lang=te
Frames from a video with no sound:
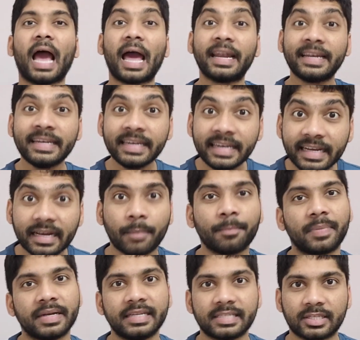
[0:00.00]
అన్ని
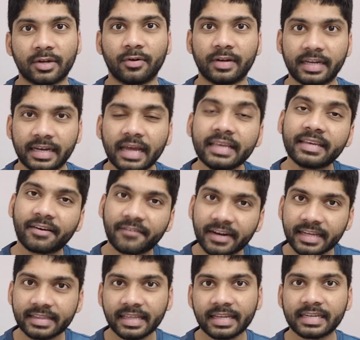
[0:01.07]
కంపెనీస్లోనైనా
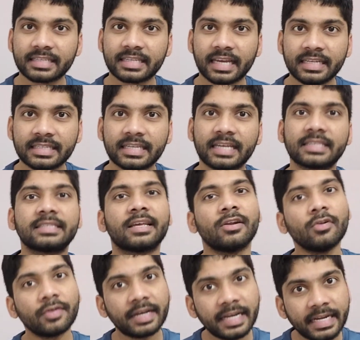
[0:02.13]
ఎవరైతే రిజైన్ చేస్తారో
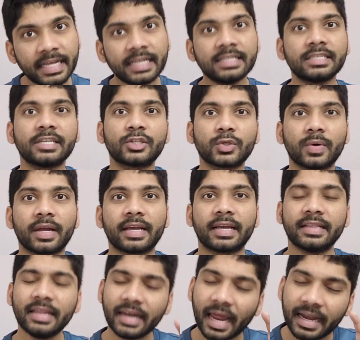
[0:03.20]
రీటైన్ చేసుకోవడానికి
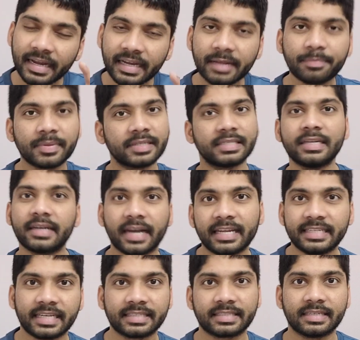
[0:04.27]
అయితే నైంటీ పర్సెంట్ ట్రై
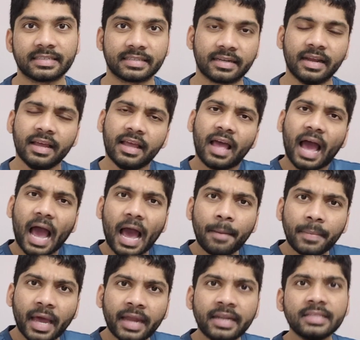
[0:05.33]
చేస్తారు సార్ ఆ
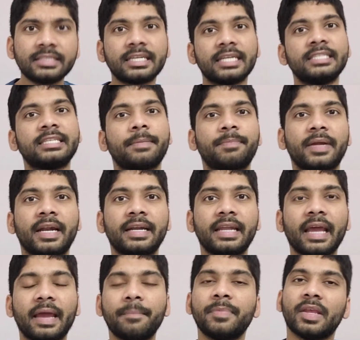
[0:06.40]
మేనేజర్ ఏం చెప్పారంటే